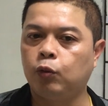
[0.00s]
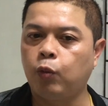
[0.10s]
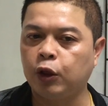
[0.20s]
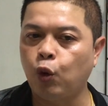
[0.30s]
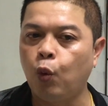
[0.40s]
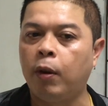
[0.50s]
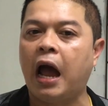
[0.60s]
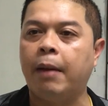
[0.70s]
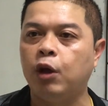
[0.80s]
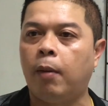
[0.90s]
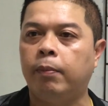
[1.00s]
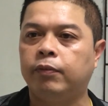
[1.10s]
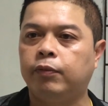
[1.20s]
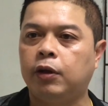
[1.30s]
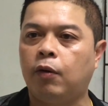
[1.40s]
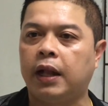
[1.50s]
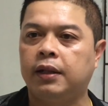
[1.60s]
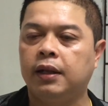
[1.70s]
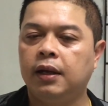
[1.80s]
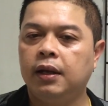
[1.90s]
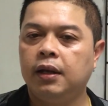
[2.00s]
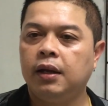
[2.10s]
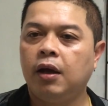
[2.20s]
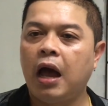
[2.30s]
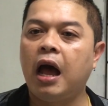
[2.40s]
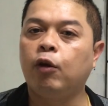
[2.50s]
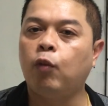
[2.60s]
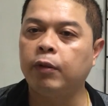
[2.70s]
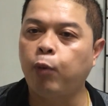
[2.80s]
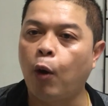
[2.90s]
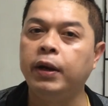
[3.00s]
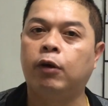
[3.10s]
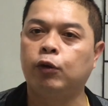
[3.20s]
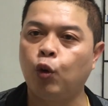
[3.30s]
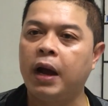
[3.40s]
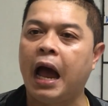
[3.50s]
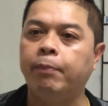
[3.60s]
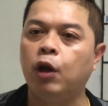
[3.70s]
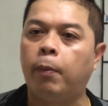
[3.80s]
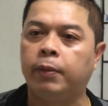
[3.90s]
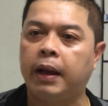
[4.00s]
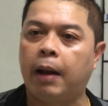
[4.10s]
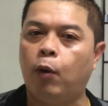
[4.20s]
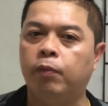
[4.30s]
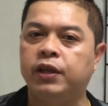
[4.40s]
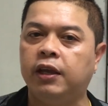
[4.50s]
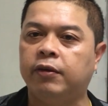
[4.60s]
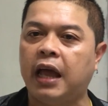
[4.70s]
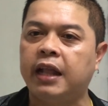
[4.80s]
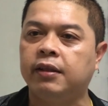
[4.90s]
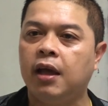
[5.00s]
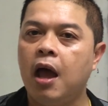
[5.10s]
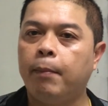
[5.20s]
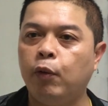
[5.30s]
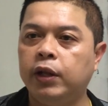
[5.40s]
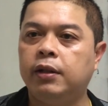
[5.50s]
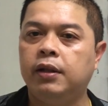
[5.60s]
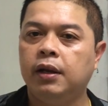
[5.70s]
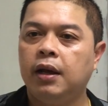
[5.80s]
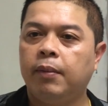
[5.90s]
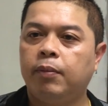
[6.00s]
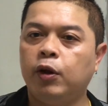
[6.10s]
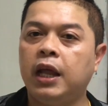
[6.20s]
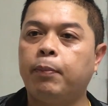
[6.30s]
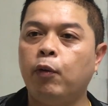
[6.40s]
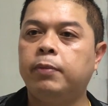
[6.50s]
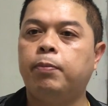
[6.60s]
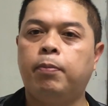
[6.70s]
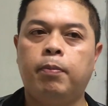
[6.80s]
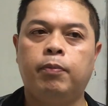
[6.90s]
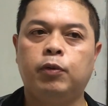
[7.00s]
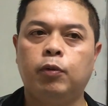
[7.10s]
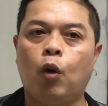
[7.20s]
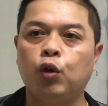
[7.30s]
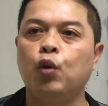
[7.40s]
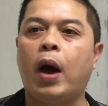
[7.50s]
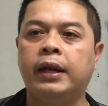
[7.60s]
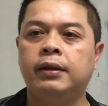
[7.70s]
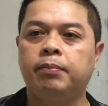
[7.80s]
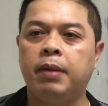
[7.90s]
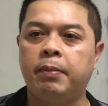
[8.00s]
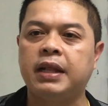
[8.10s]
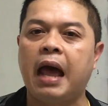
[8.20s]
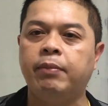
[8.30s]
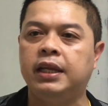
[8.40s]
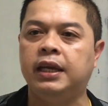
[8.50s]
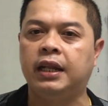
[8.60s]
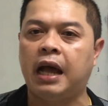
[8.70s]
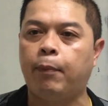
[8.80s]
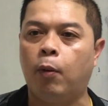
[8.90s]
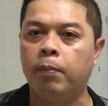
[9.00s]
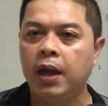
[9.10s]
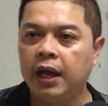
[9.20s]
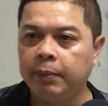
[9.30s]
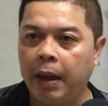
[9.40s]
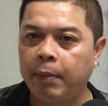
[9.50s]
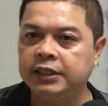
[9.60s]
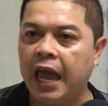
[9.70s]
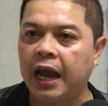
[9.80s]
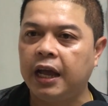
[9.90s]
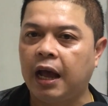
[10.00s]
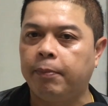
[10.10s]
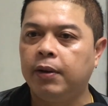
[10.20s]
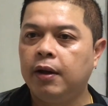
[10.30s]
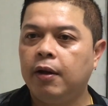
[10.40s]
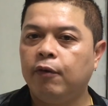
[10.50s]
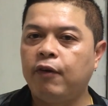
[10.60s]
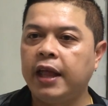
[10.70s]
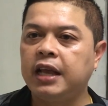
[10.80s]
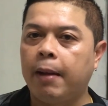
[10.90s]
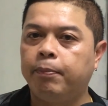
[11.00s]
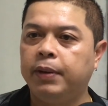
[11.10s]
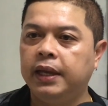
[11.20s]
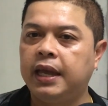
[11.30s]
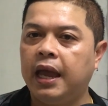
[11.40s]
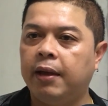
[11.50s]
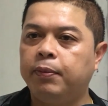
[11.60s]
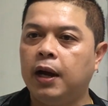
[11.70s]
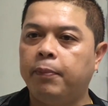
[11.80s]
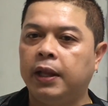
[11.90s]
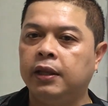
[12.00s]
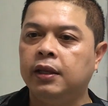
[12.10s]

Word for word: วัดทุ่งมะขามหย่อมจังหวัดวัดพะเผือกทุ่งมะขามหย่อมนะครับ ผมที่ท่านประวิตรพลเอกประวิตรวงสุวรรณเป็นประธานพิธีนะครับ ผมนำมาแจกให้กับแฟนคลับพีเคเพื่อเป็น